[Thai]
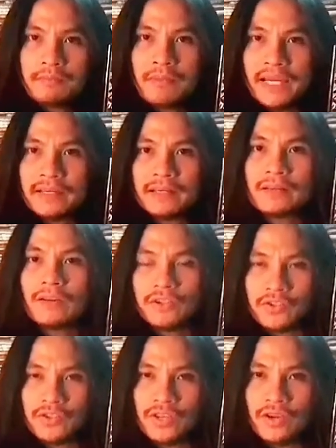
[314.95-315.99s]
ไมเคิล ลอ
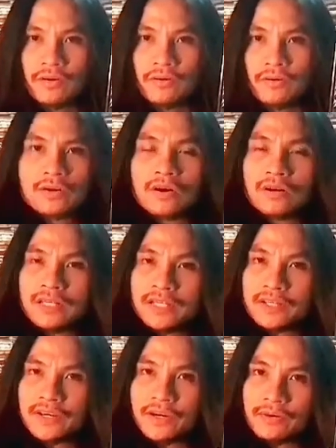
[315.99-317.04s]
นสเตลคอลิ
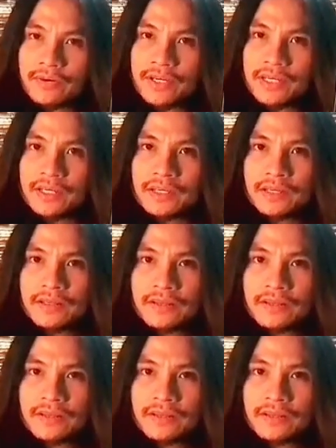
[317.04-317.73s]
นเคลลี่